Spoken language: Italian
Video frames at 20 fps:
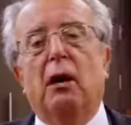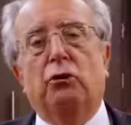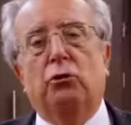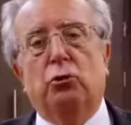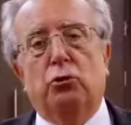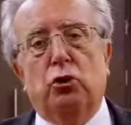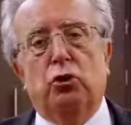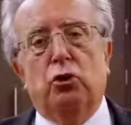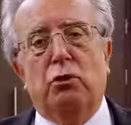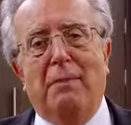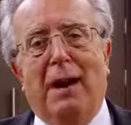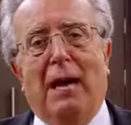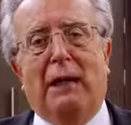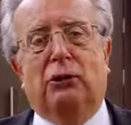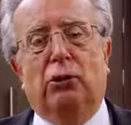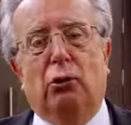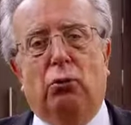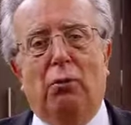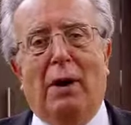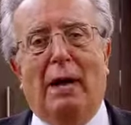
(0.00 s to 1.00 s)
tutto
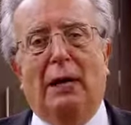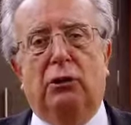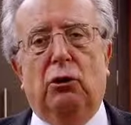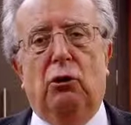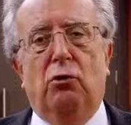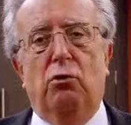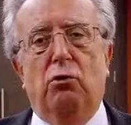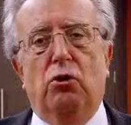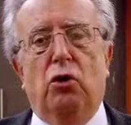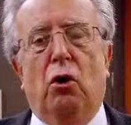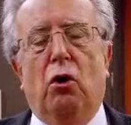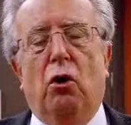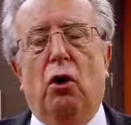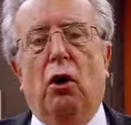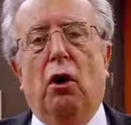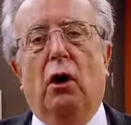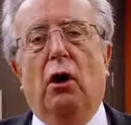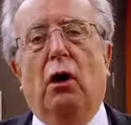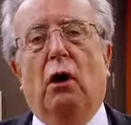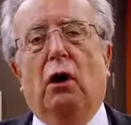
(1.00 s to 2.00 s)
sommato quando uno
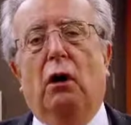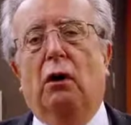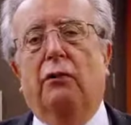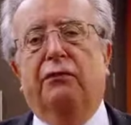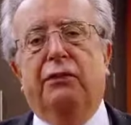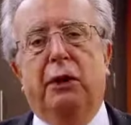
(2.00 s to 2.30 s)
eh,